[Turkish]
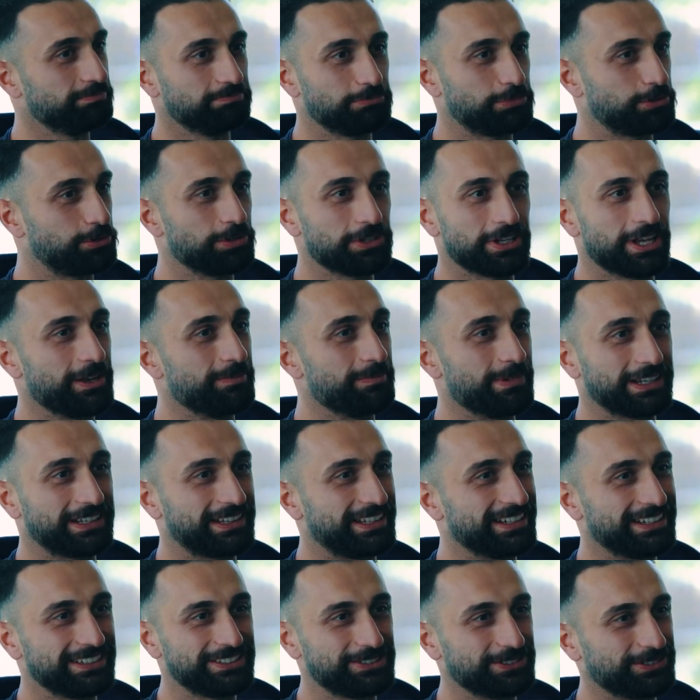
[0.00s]
Bütün
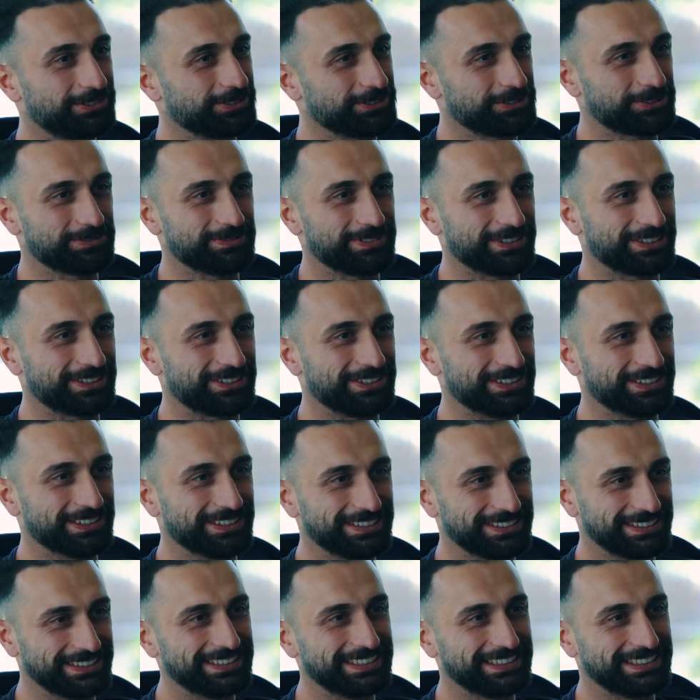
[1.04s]
yemekleri çok hoşuma gidiyor.
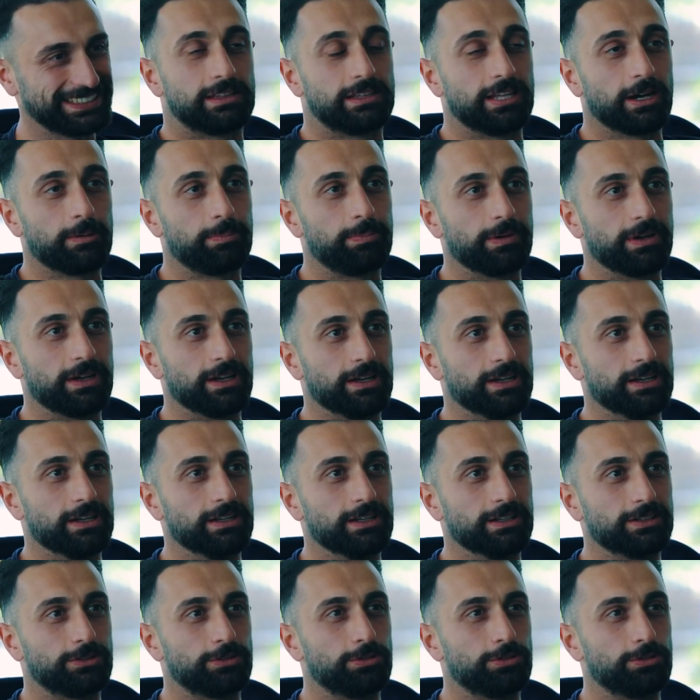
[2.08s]
Kitap e,